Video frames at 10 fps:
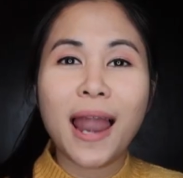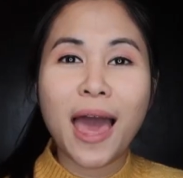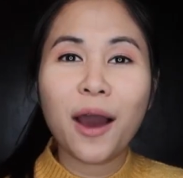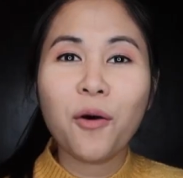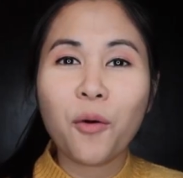
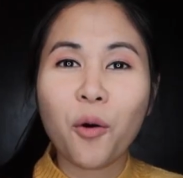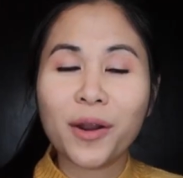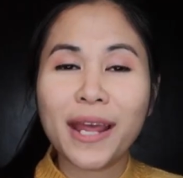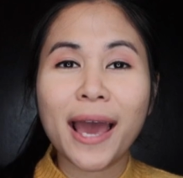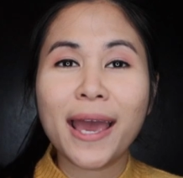แล้วค
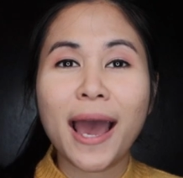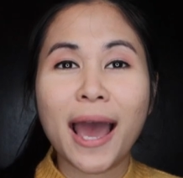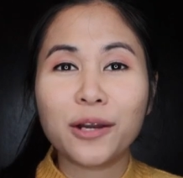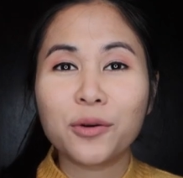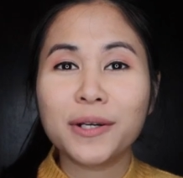นที่ให้อา
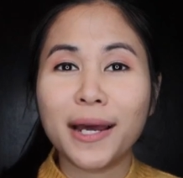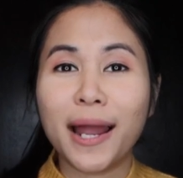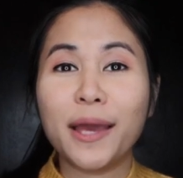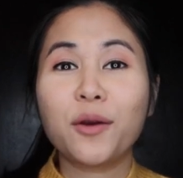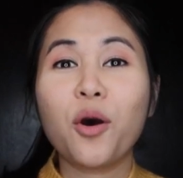หารก็คืออะ
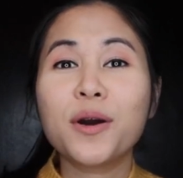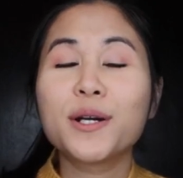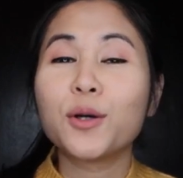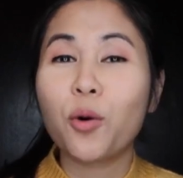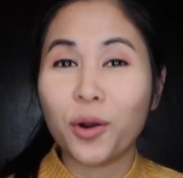ไร ก็
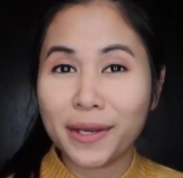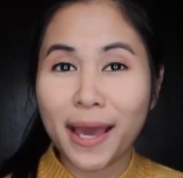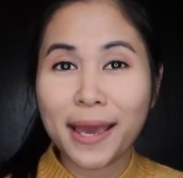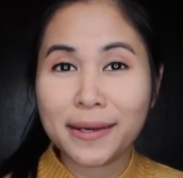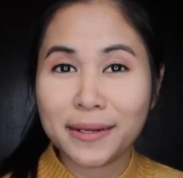คือคน
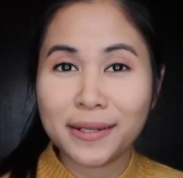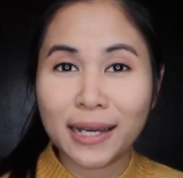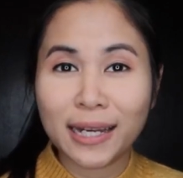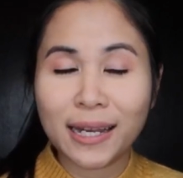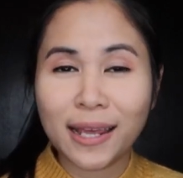ที่ให้เงิน
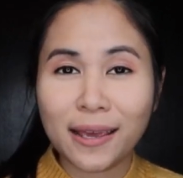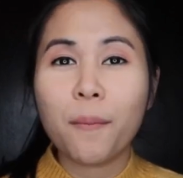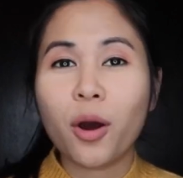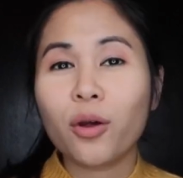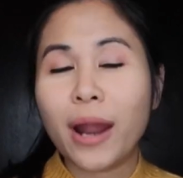เดือนนั่นเอง
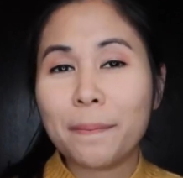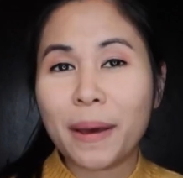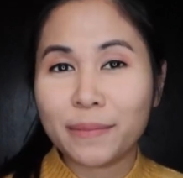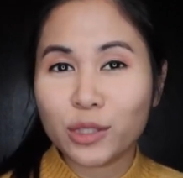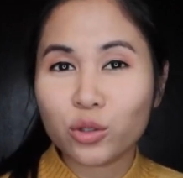พอเราทำ
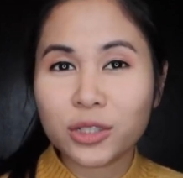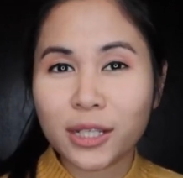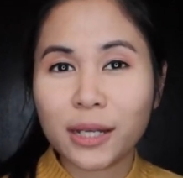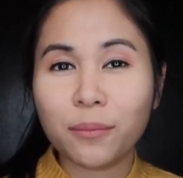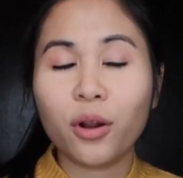แบบนี้จน
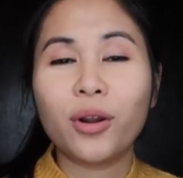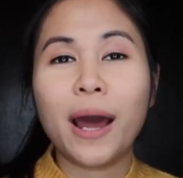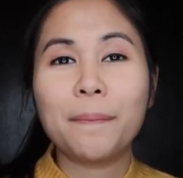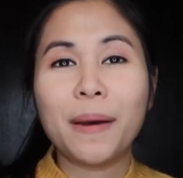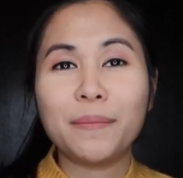ชิน พอเรา
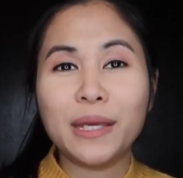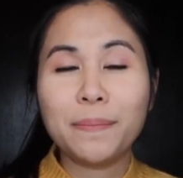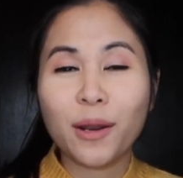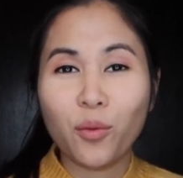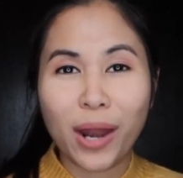ทำแบบนี้
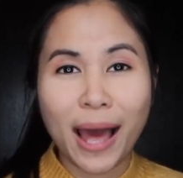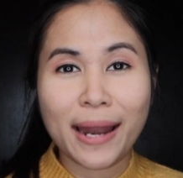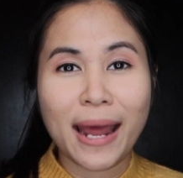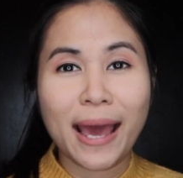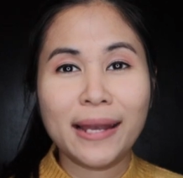เป็นเวลา
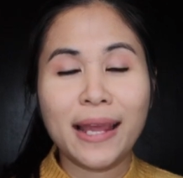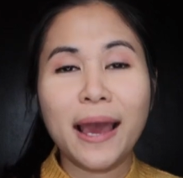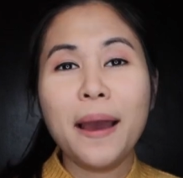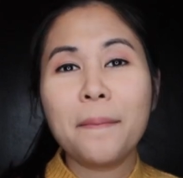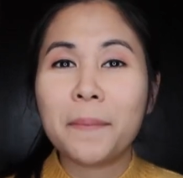นานเนี่
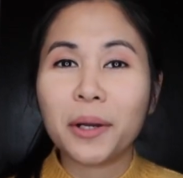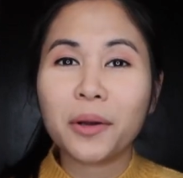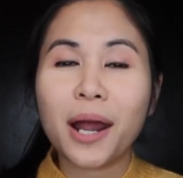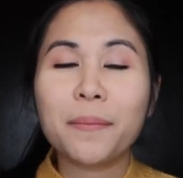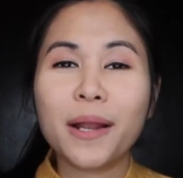ย มัน
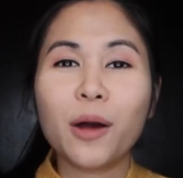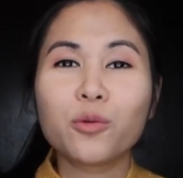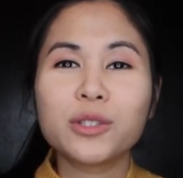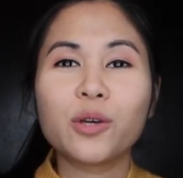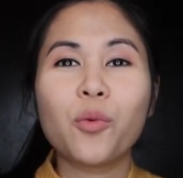ก็ทำให้เรา
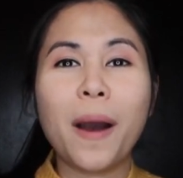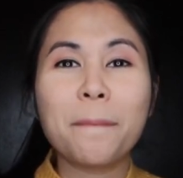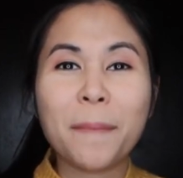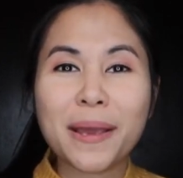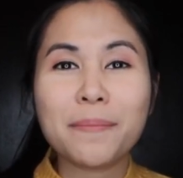รู้สึกว่า
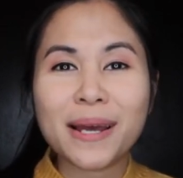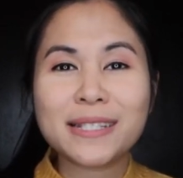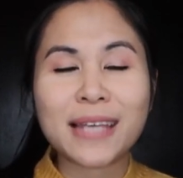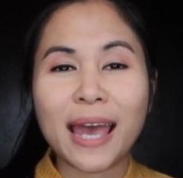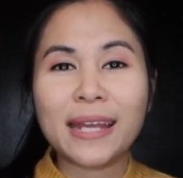ไม่มั่
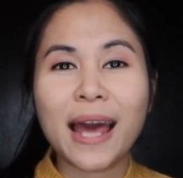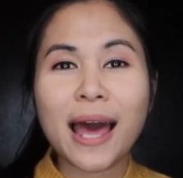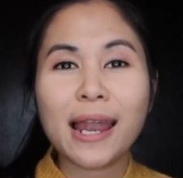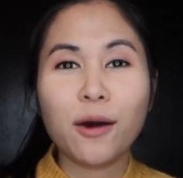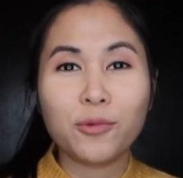นใจ
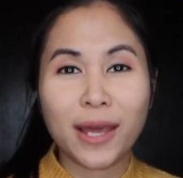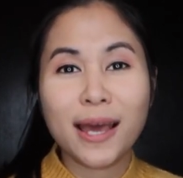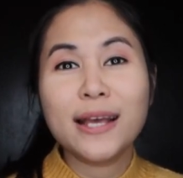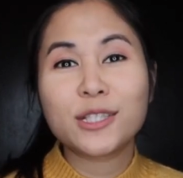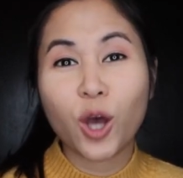ถ้าเราเนี่
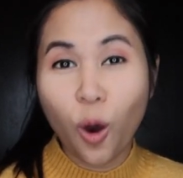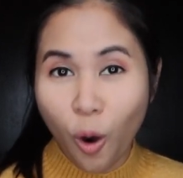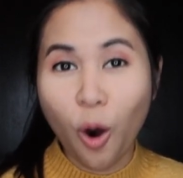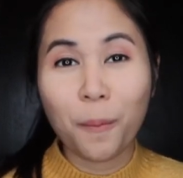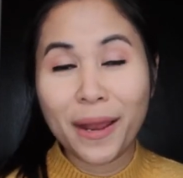ยจะ
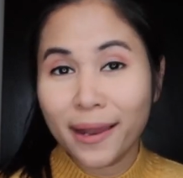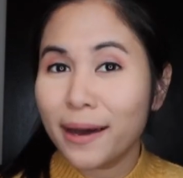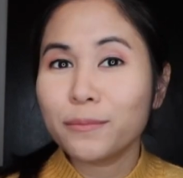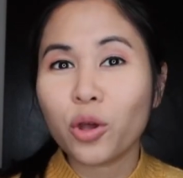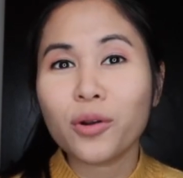ออกไป
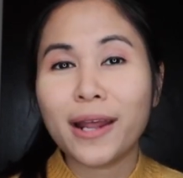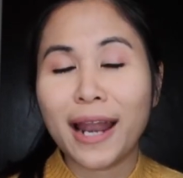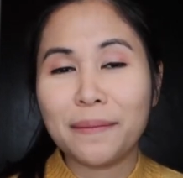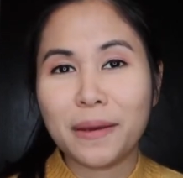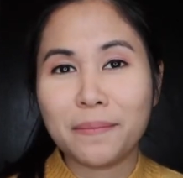เริ่มต้นอะ
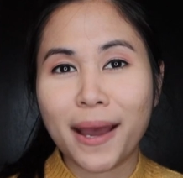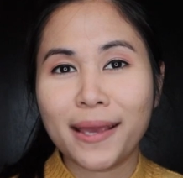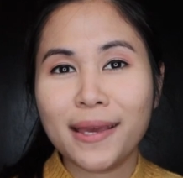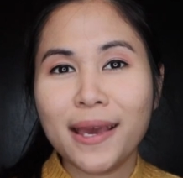ไรใหม่